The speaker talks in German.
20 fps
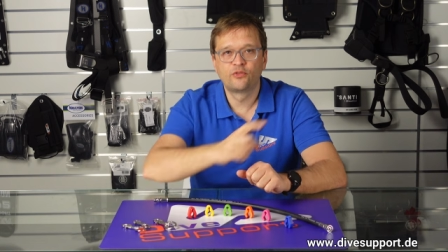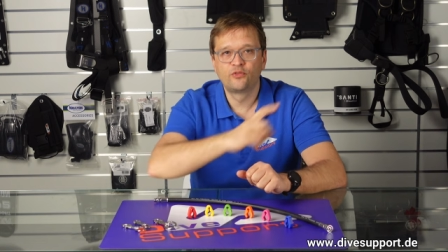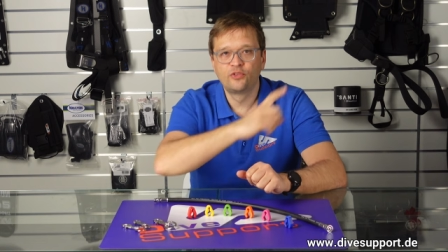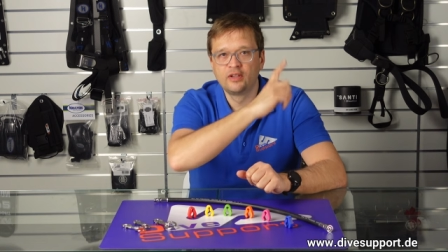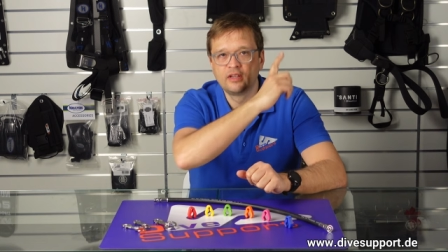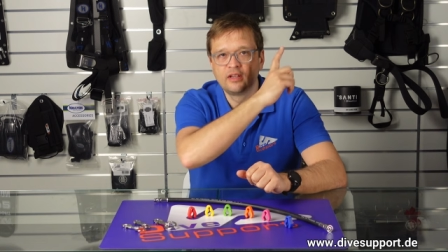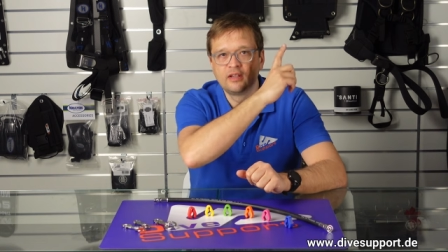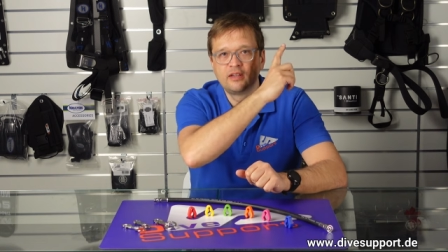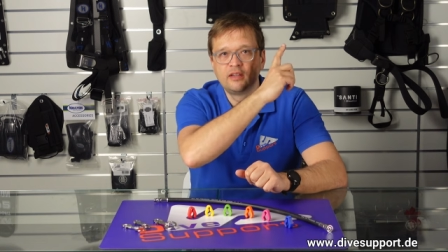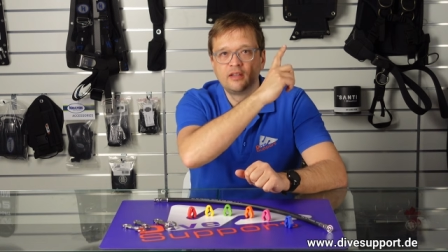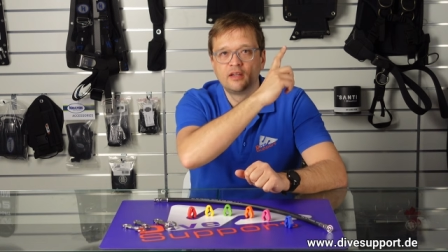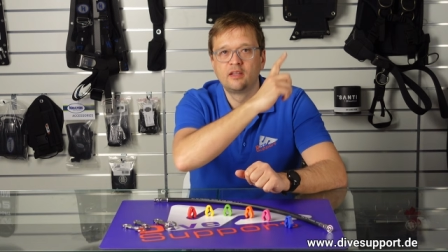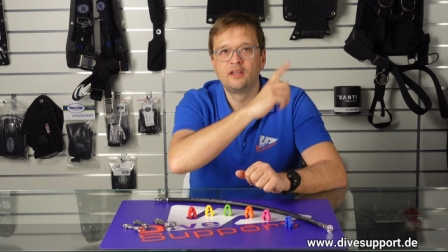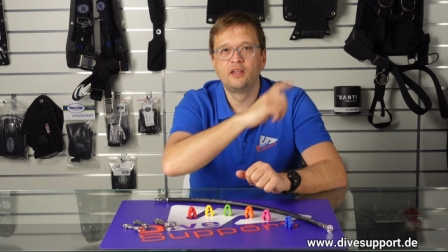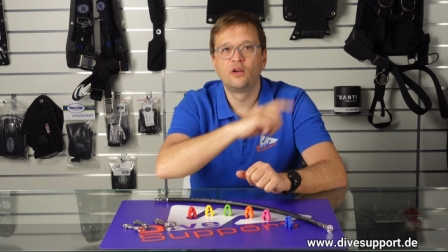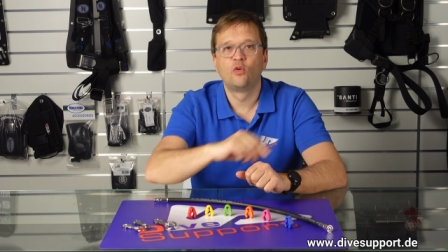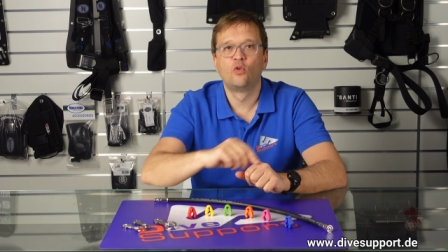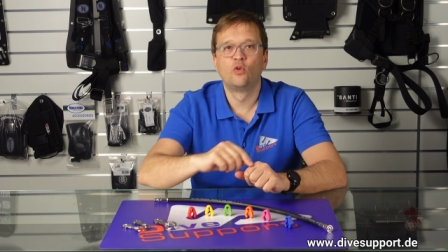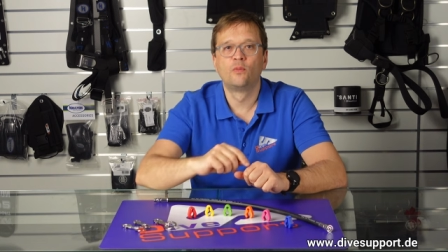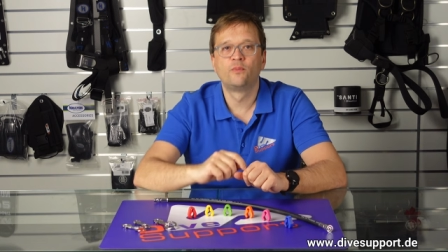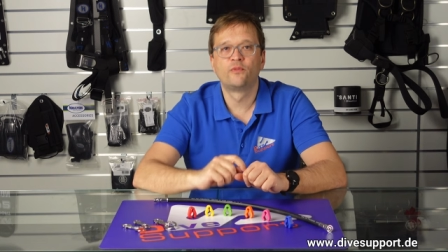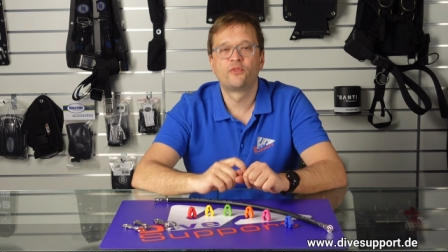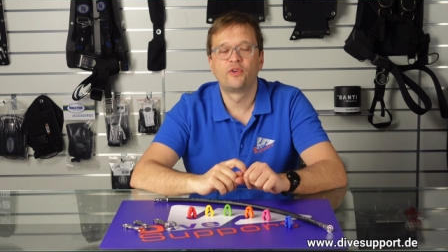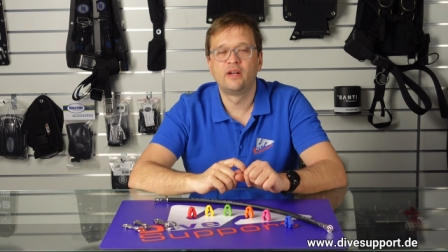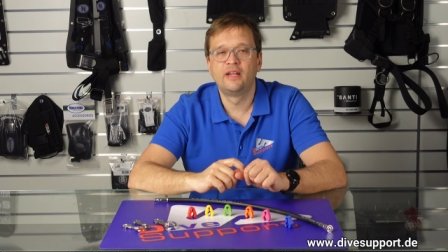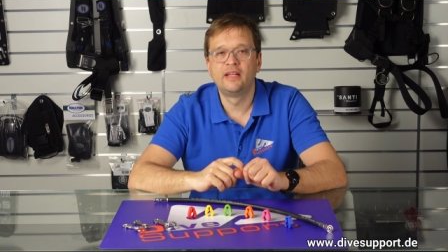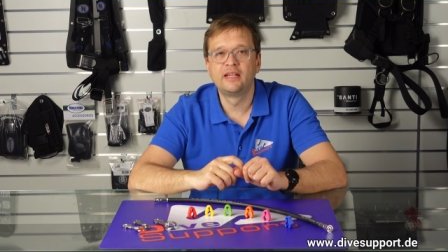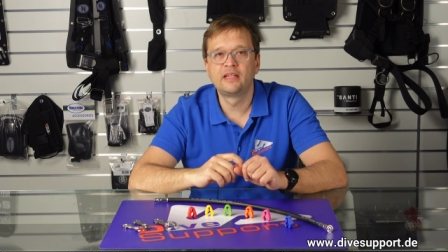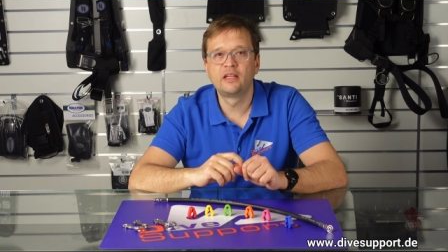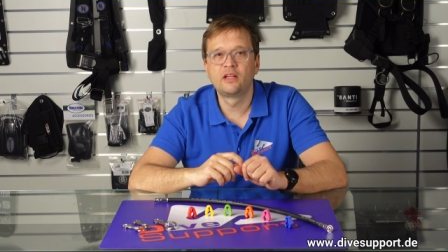Findet ihr hier oben,
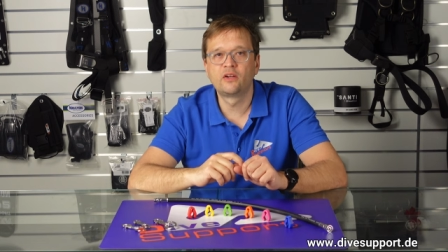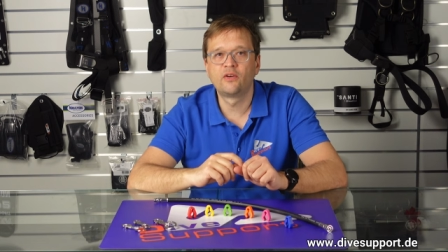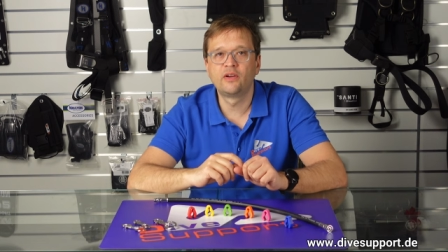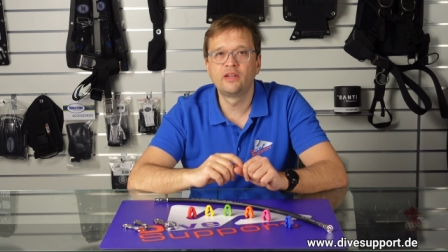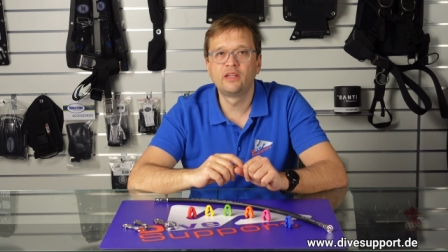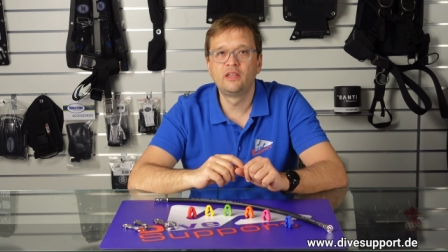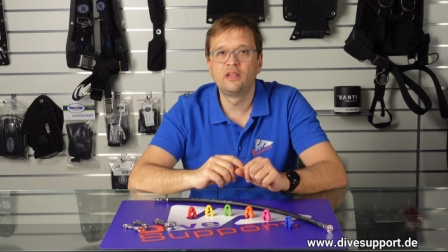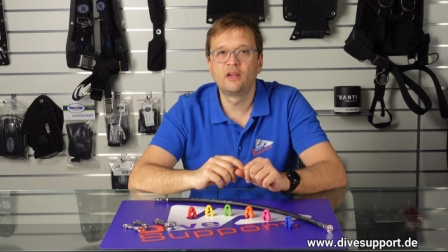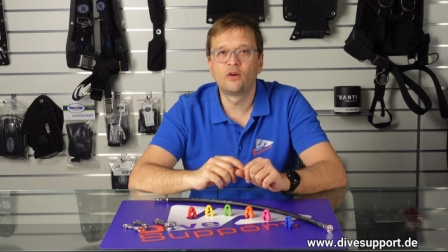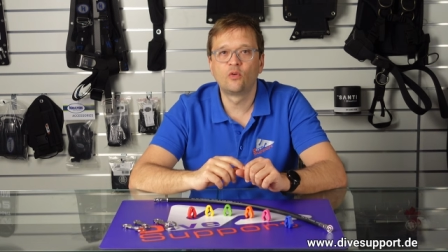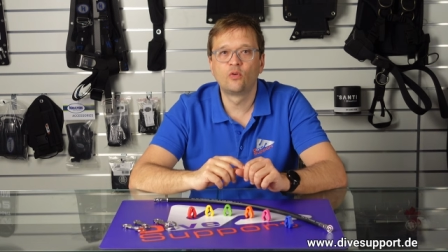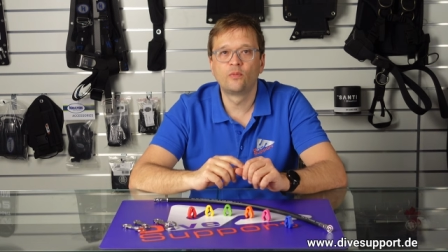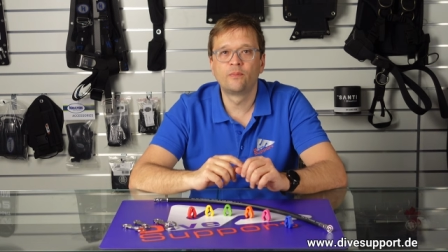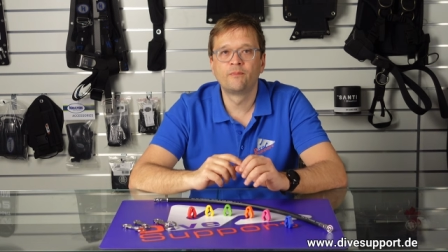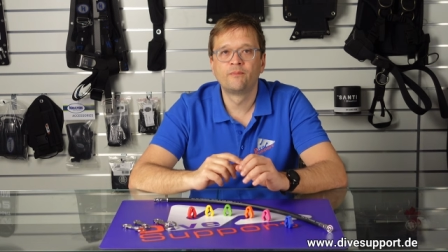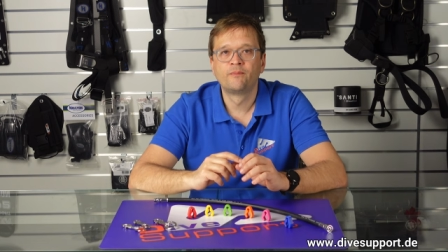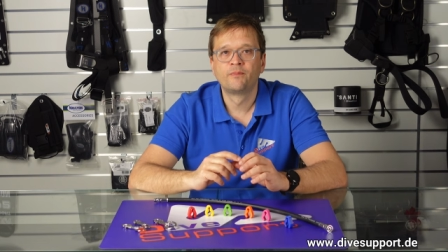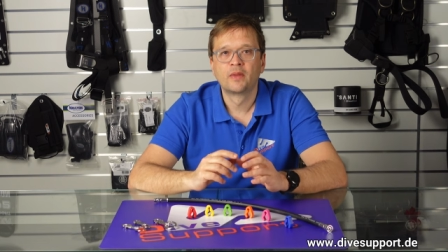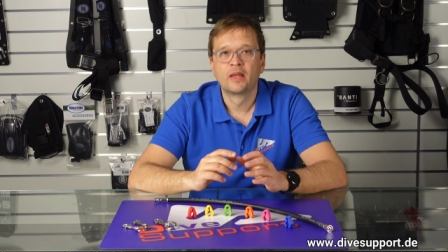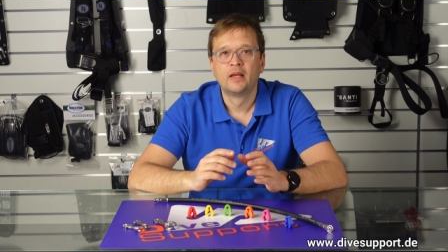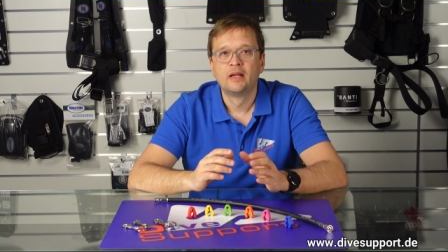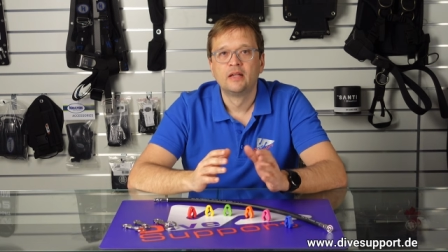verlinke ich euch hier oben.